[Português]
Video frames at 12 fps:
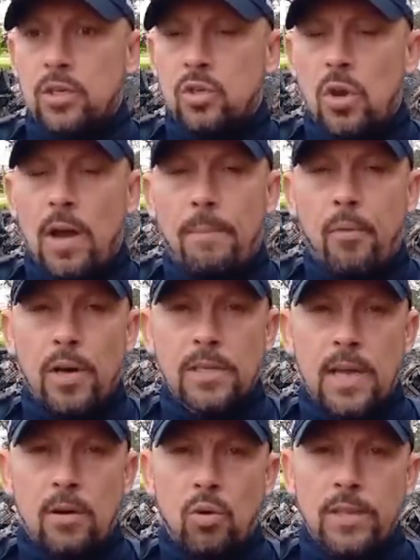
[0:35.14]
e só
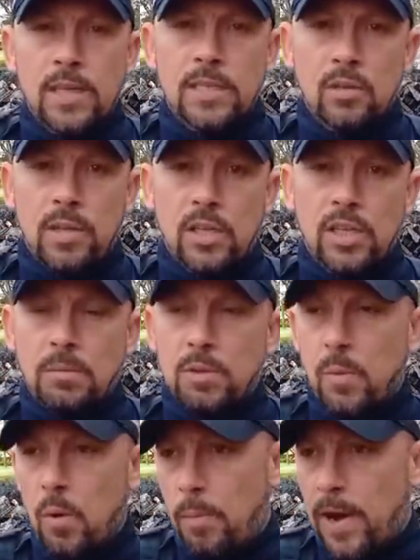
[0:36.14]
após a contenção das
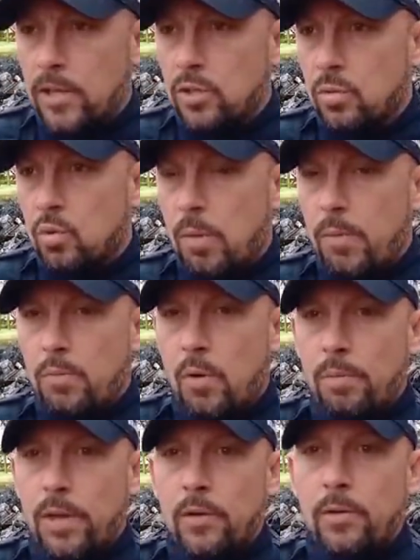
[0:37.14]
chamas por parte do corpo de
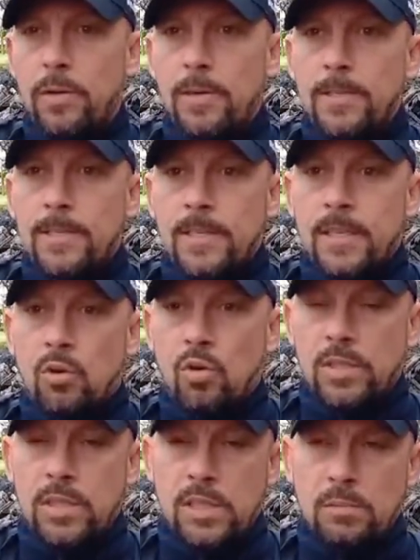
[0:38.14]
bombeiro que
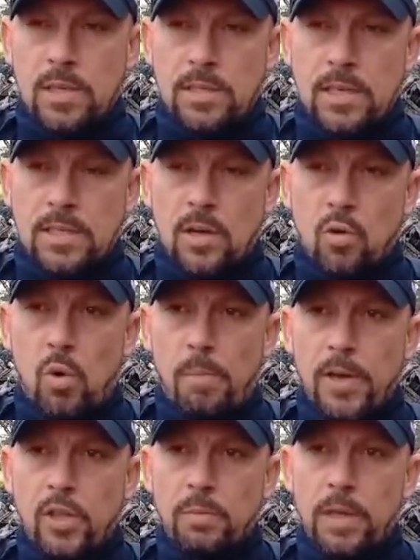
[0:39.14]
conseguimos acessar o
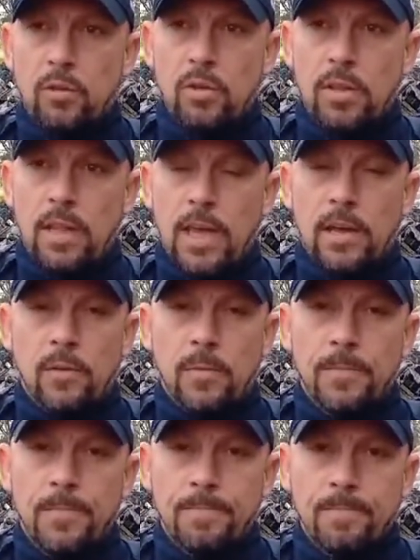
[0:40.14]
compartimento
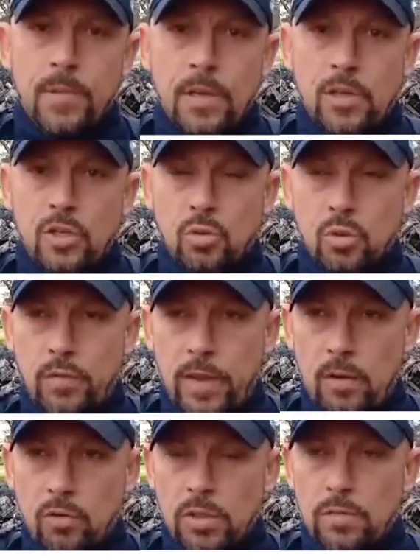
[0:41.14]
interno de um dos
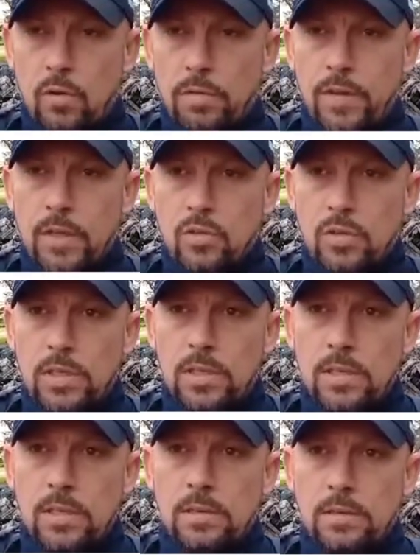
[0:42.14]
veículos envolvidos
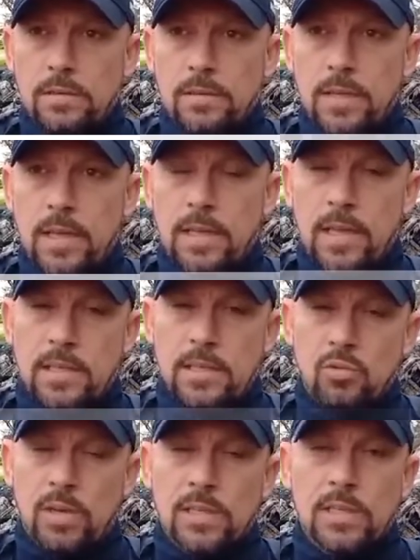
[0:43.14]
e né,
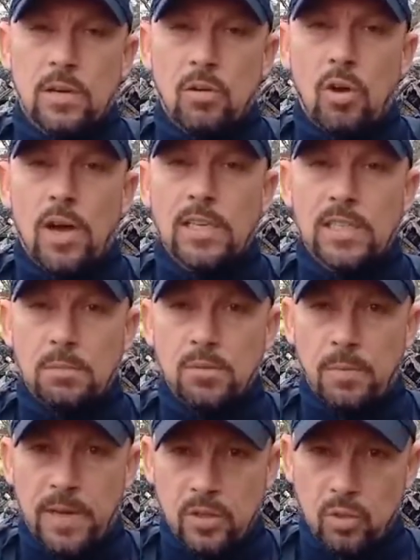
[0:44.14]
nessa situação
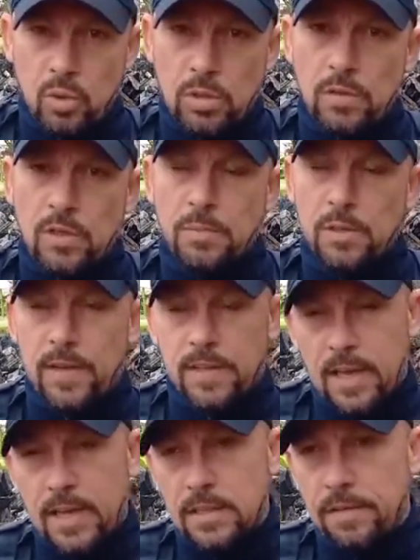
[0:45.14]
localizamos mais duas vítimas
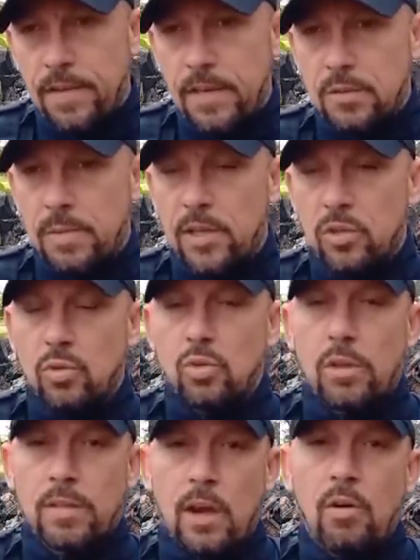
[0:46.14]
fatais, infelizmente, no
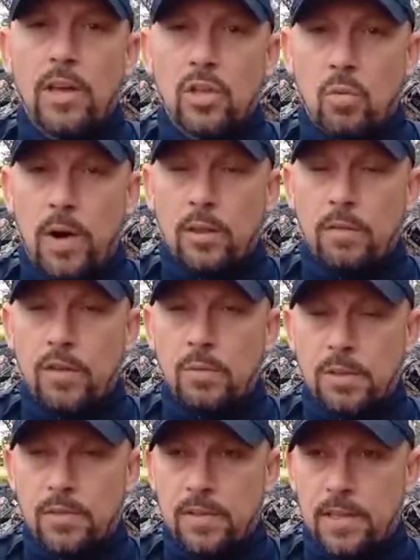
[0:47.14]
total aí de quatro
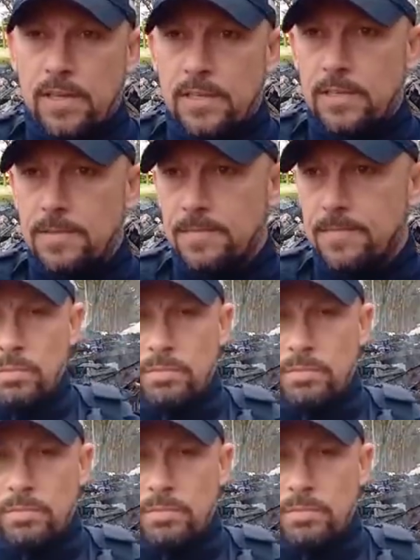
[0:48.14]
vítimas fatais.